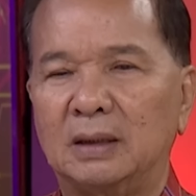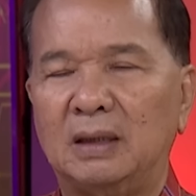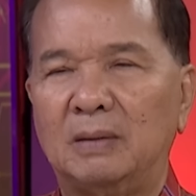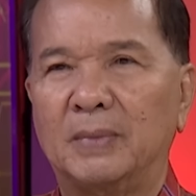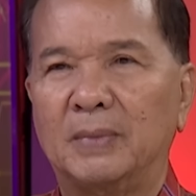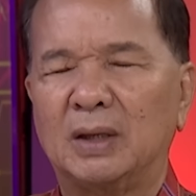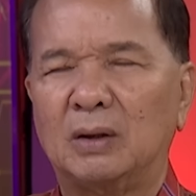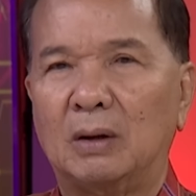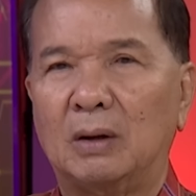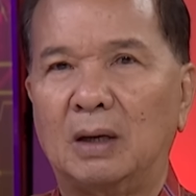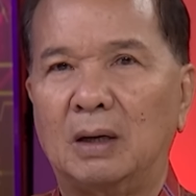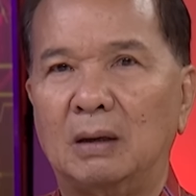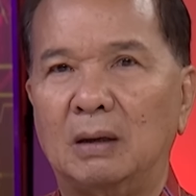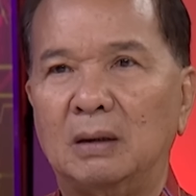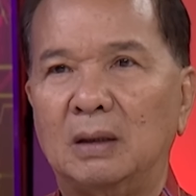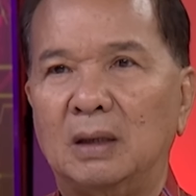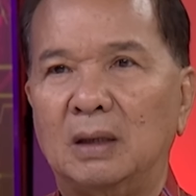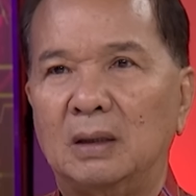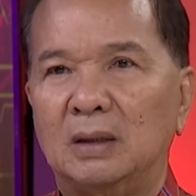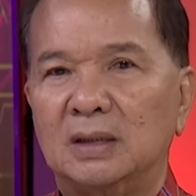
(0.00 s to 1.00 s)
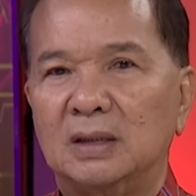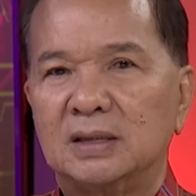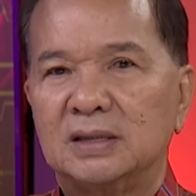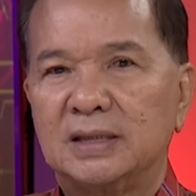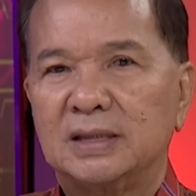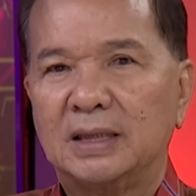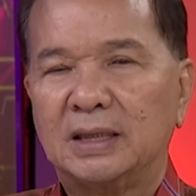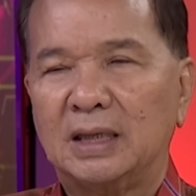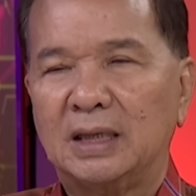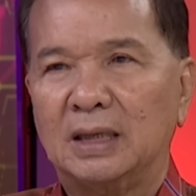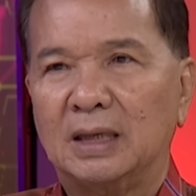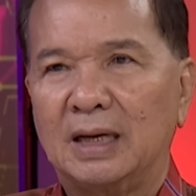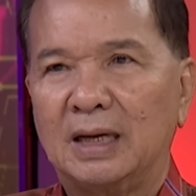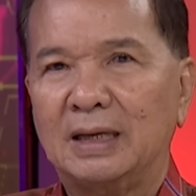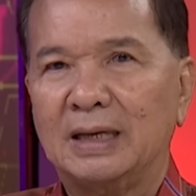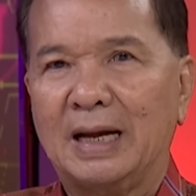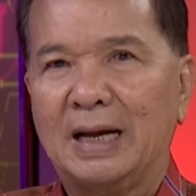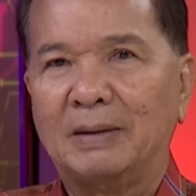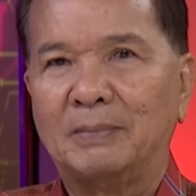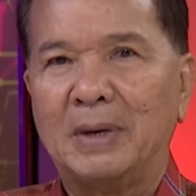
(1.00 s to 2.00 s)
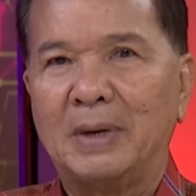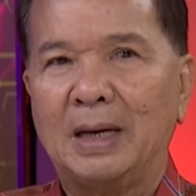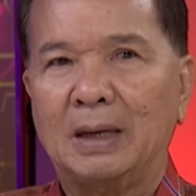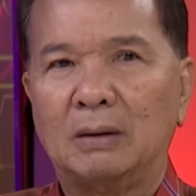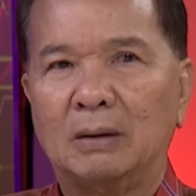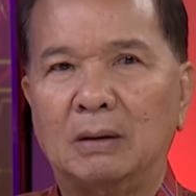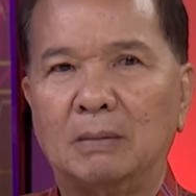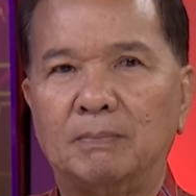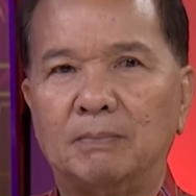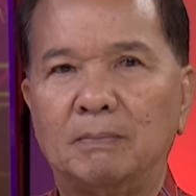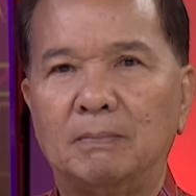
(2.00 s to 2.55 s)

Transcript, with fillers: เรื่องนี้มันก็สังเกตหลังๆมา